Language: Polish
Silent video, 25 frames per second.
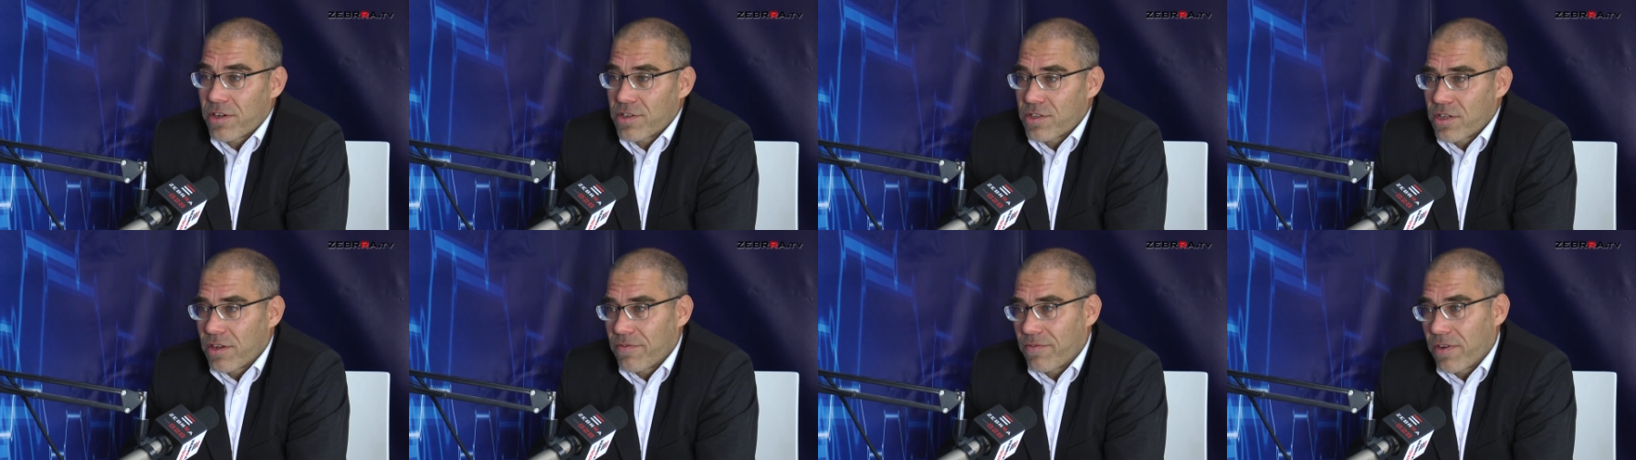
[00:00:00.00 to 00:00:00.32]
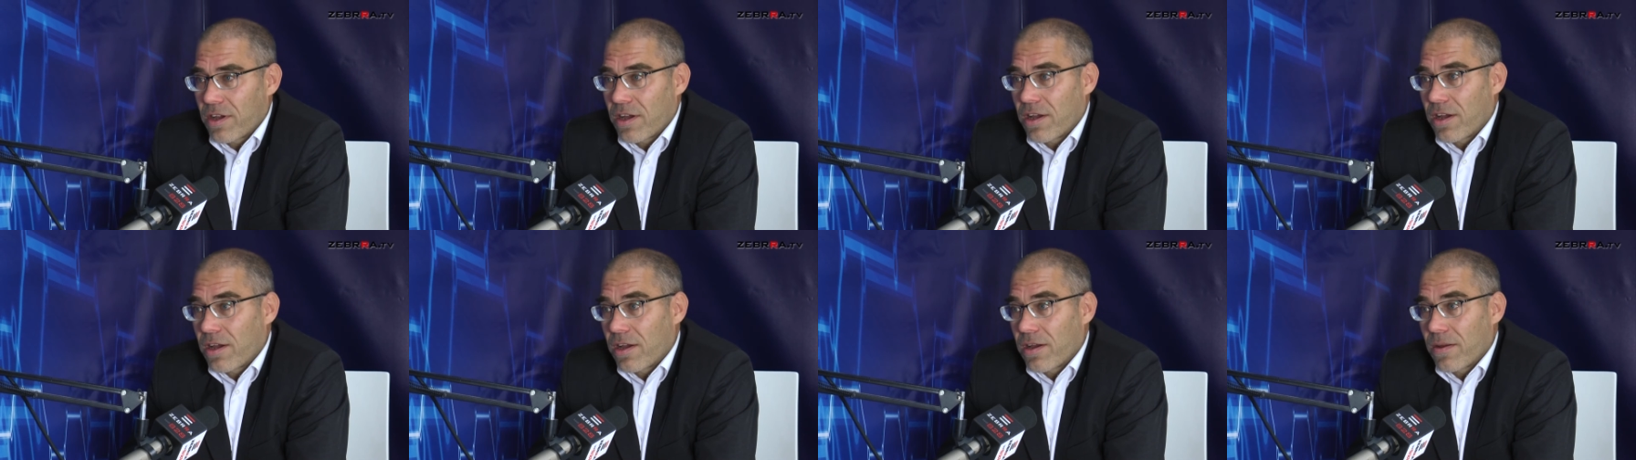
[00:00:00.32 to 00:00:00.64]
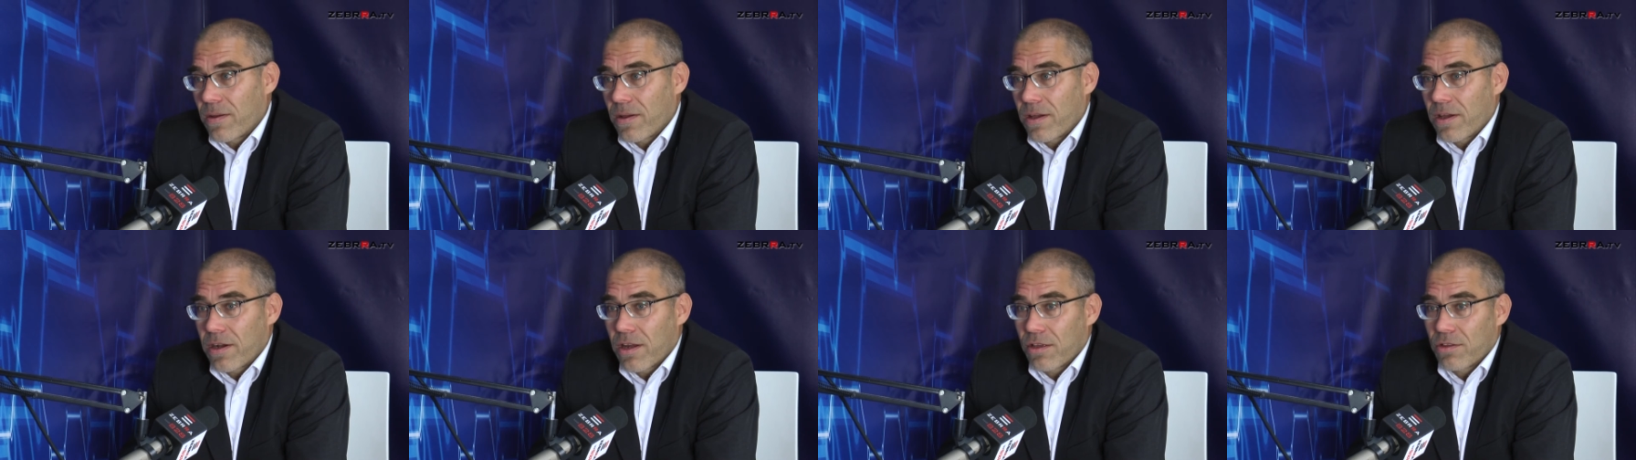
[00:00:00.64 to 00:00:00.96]

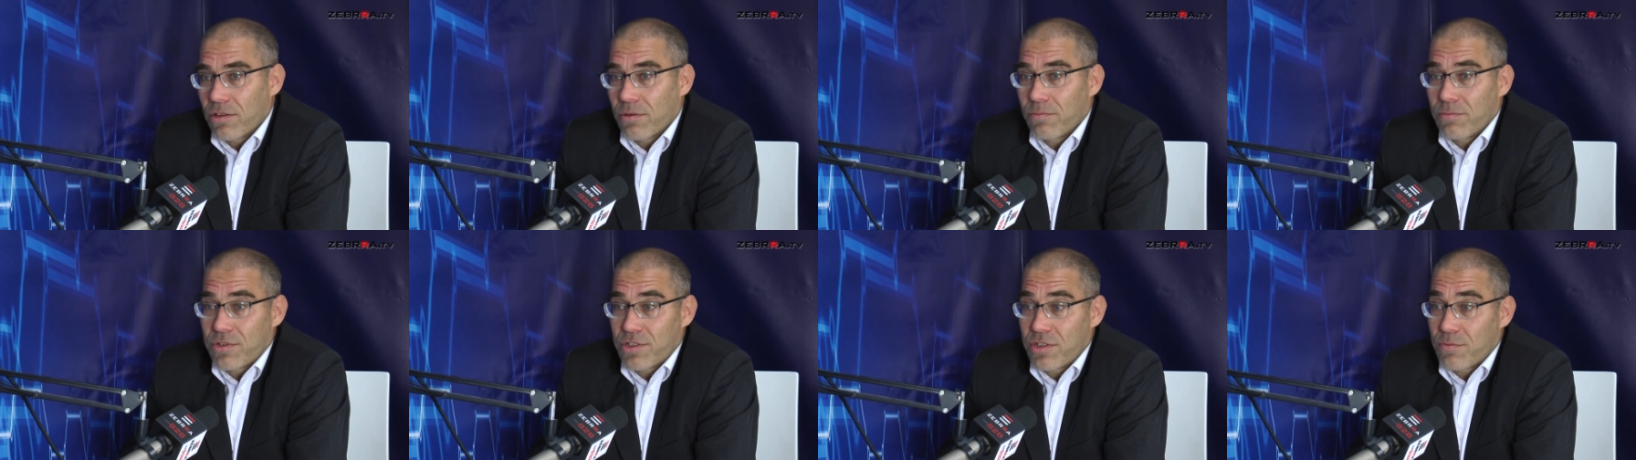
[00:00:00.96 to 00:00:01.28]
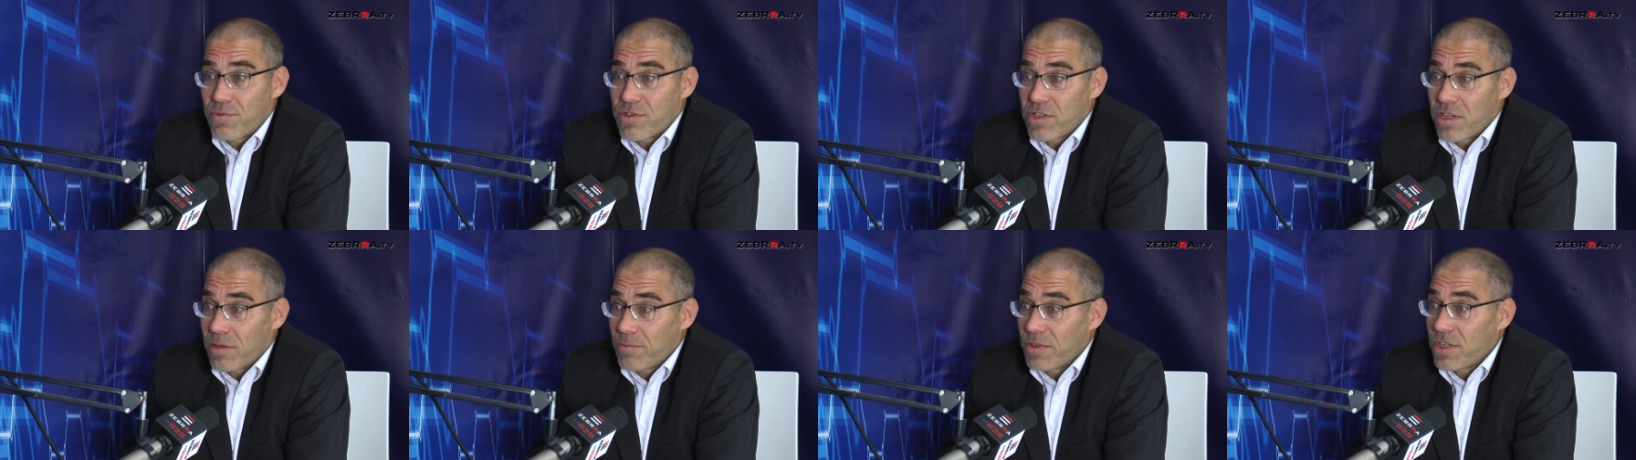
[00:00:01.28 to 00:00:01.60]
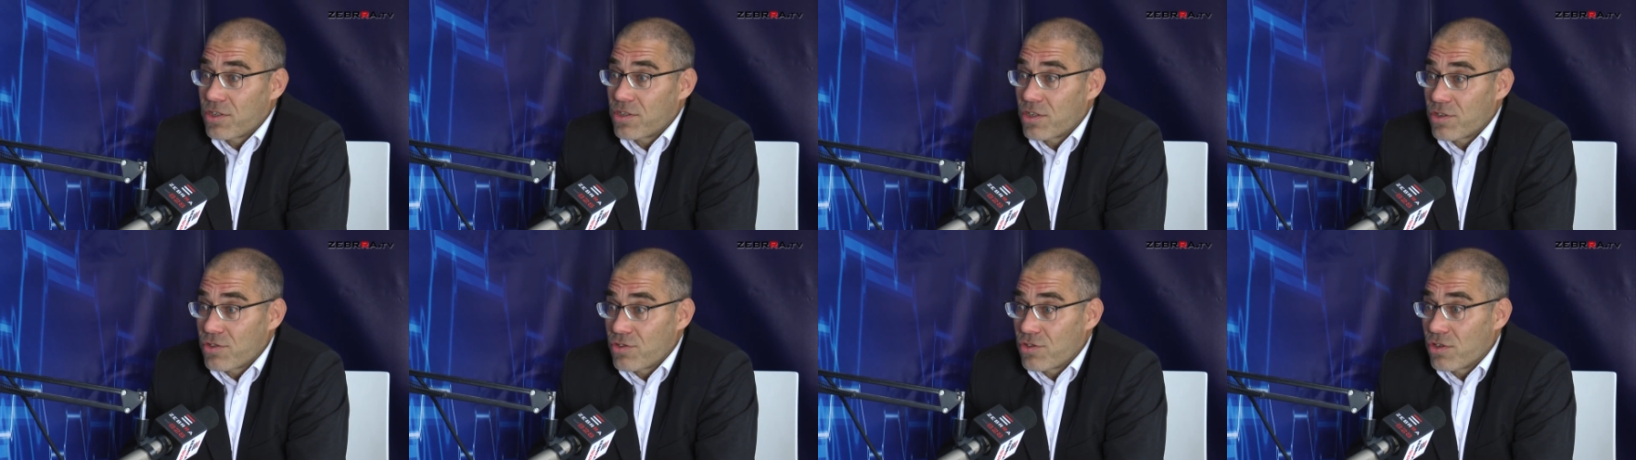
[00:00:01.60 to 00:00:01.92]
Warszawa-Radom będzie
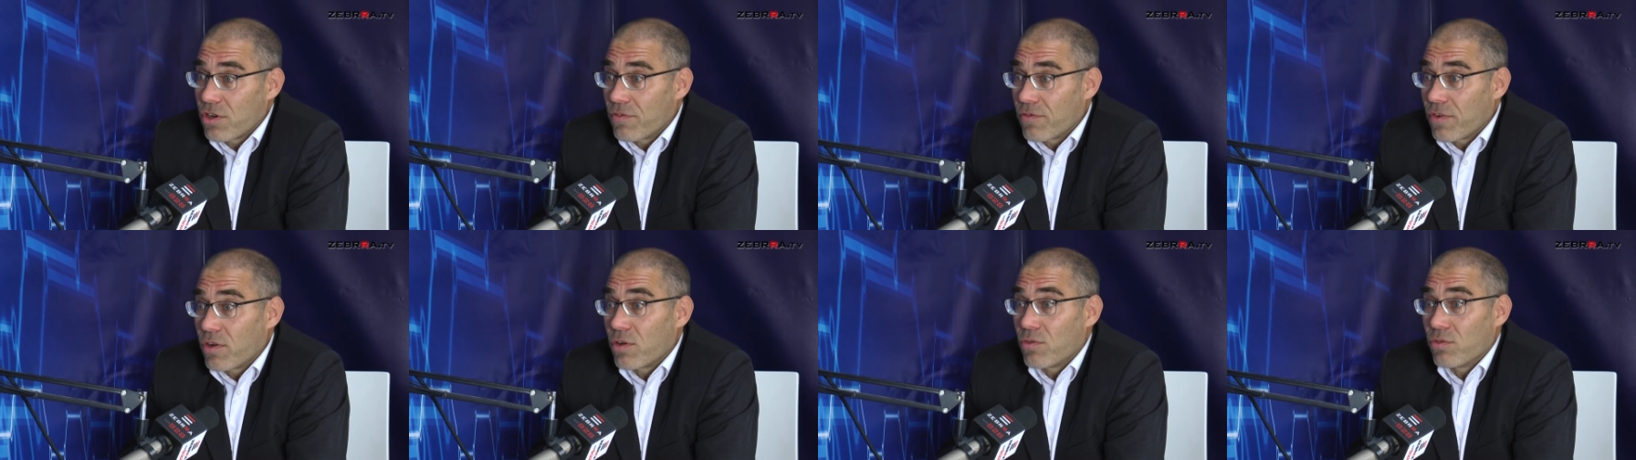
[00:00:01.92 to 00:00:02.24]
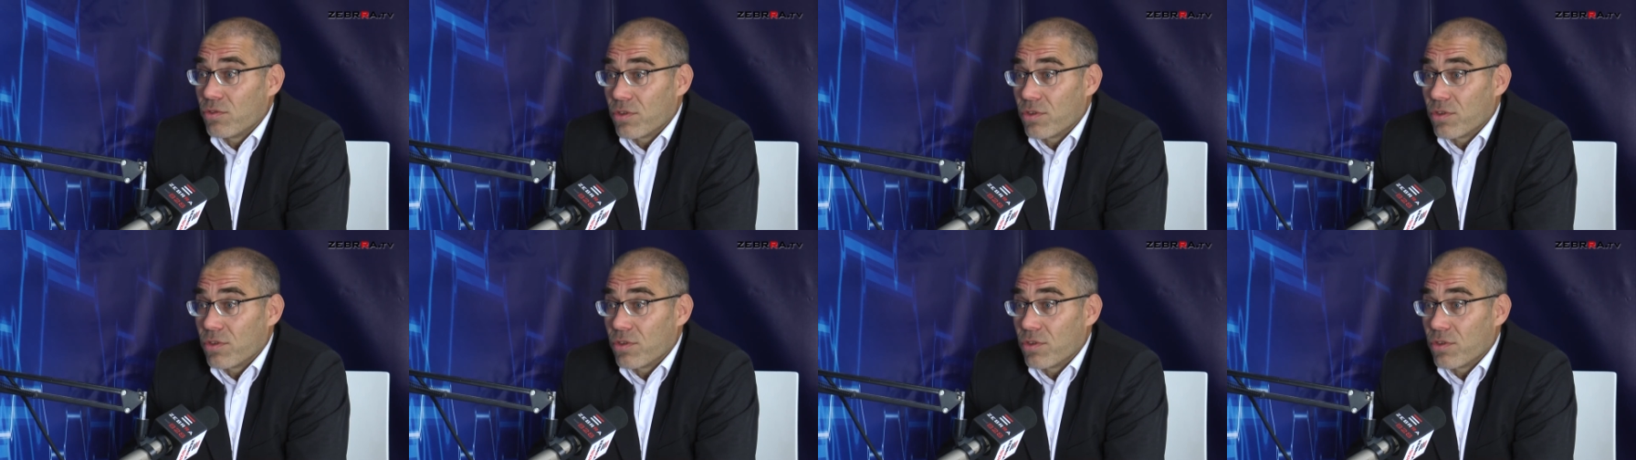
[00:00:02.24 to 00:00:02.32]
przynajmniej częściowo